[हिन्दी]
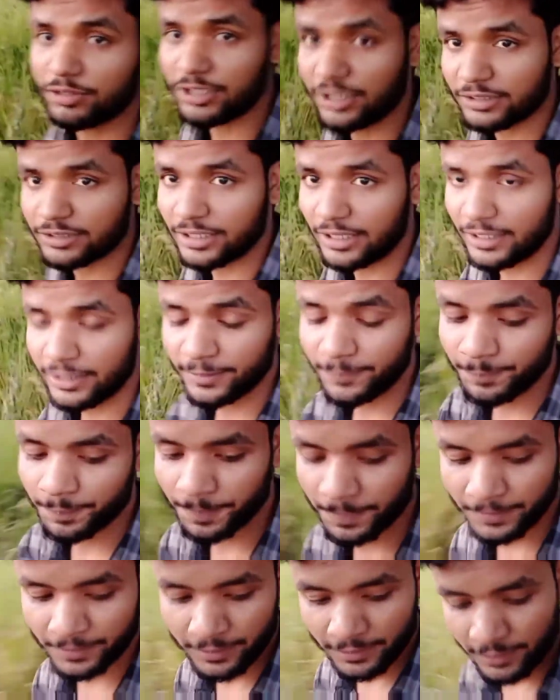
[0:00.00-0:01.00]
महत्व रहता
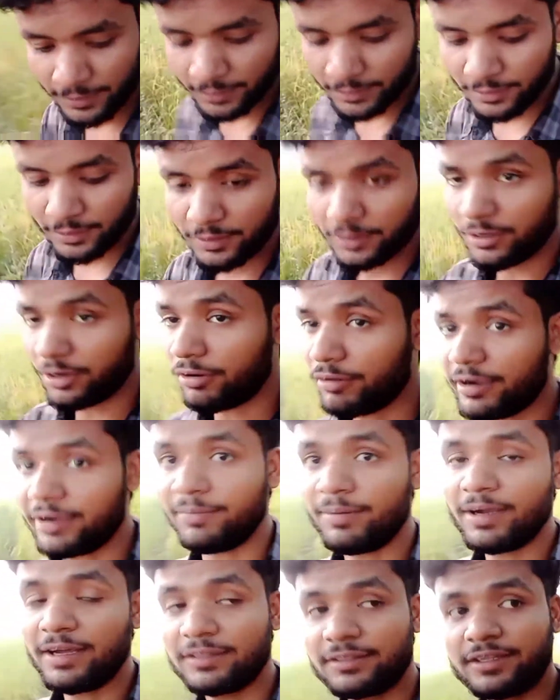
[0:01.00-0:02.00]
है
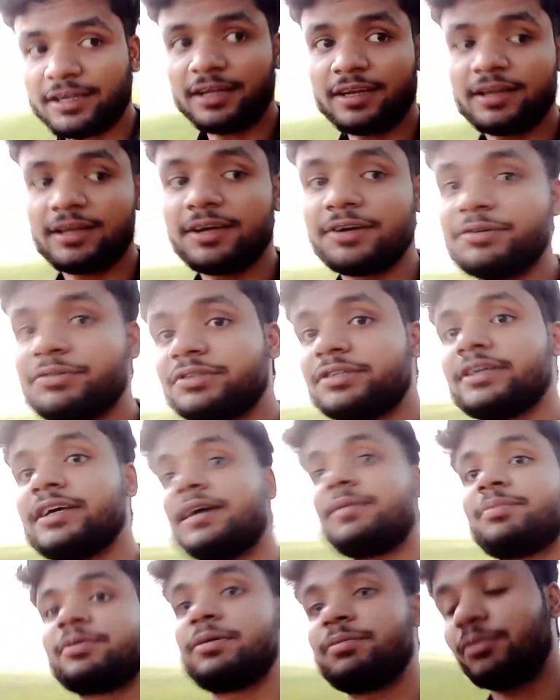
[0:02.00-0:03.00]
लौका भात खाना
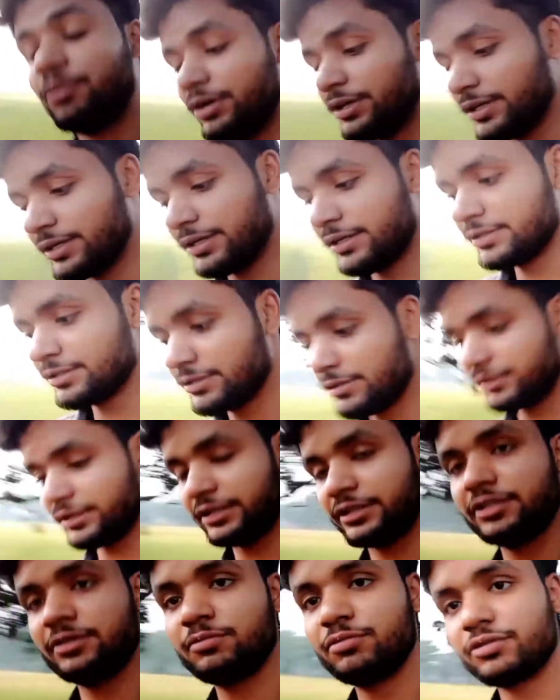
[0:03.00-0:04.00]
उससे आपका बॉडी
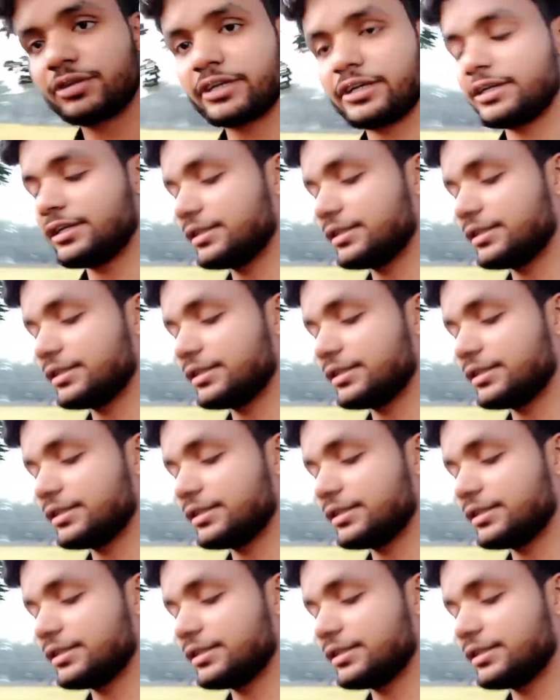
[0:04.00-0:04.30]
एक दिन